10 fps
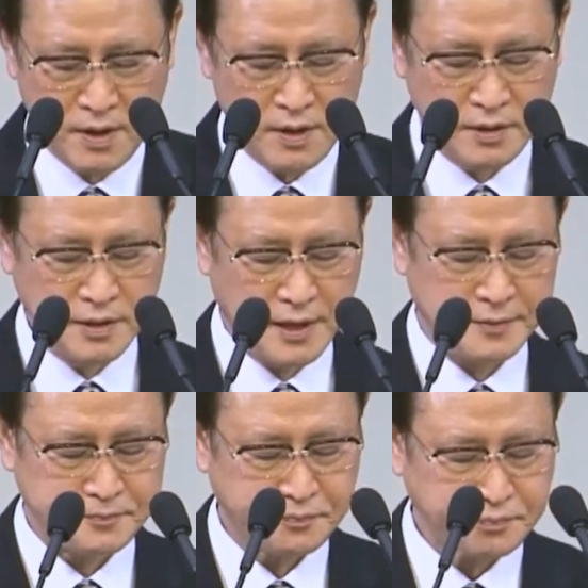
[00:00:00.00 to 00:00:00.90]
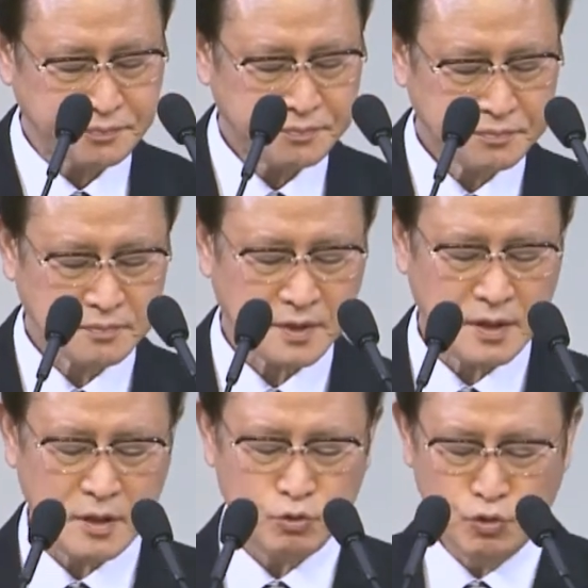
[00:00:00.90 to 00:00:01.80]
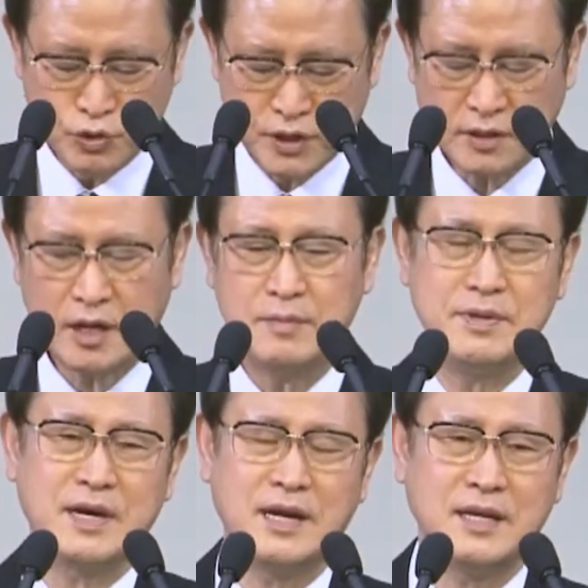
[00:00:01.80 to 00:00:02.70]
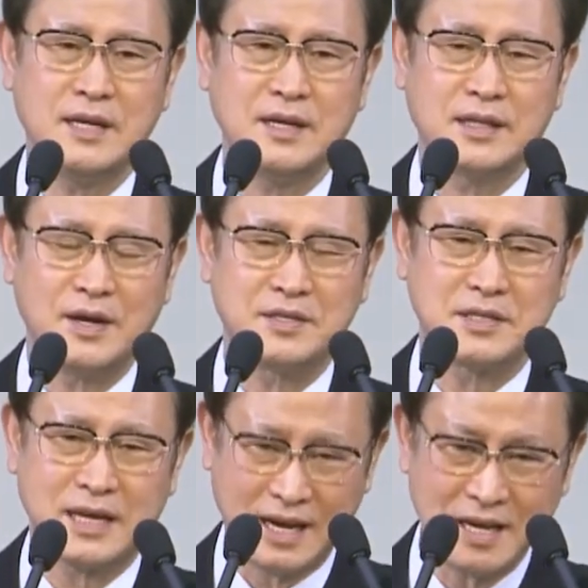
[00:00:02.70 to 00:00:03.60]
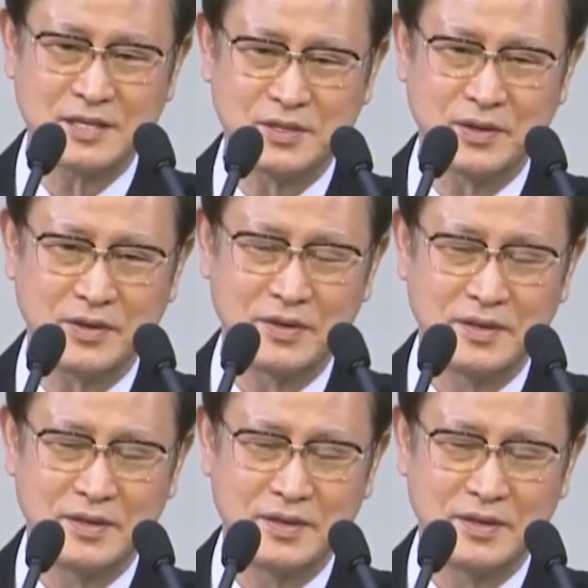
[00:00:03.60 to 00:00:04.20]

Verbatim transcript: 근데 둘째 딸 미갈이 다윗을 사랑했어요.